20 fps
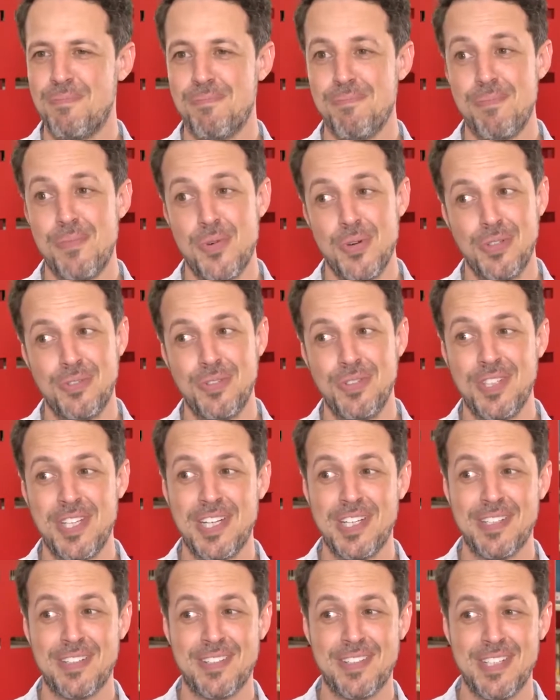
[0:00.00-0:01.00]
muito
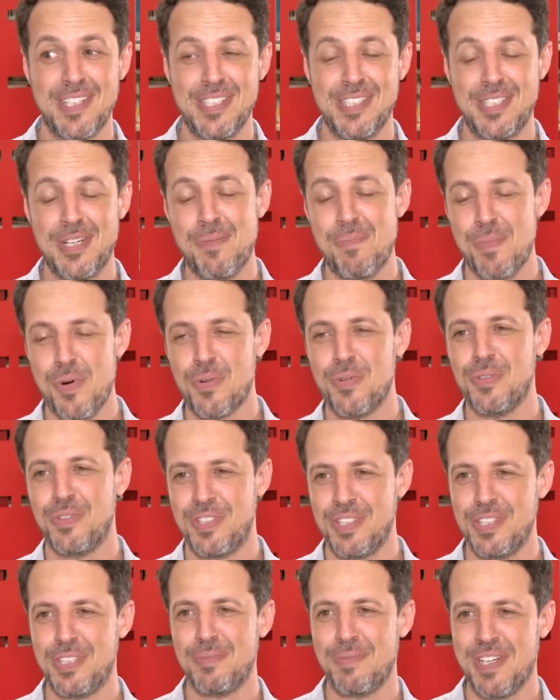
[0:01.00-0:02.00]
interessante, é um pouco
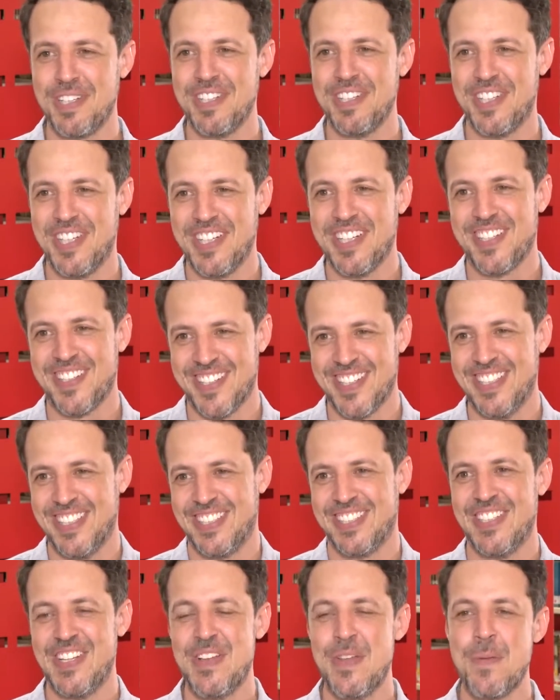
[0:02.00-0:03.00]
triste, mas
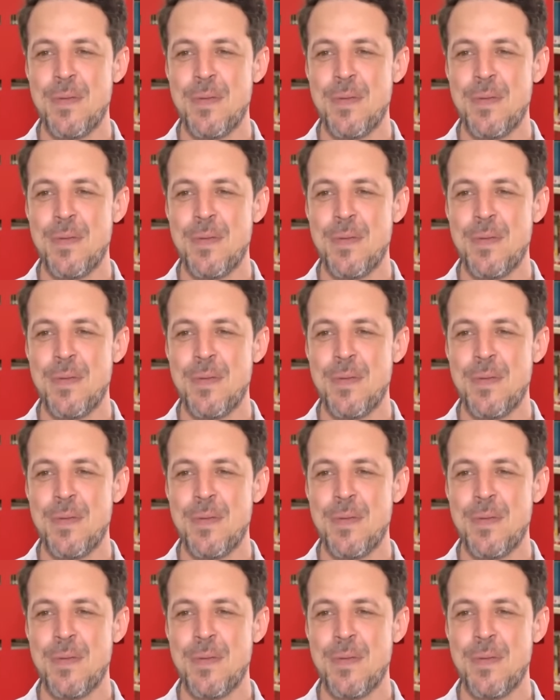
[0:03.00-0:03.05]
interessante,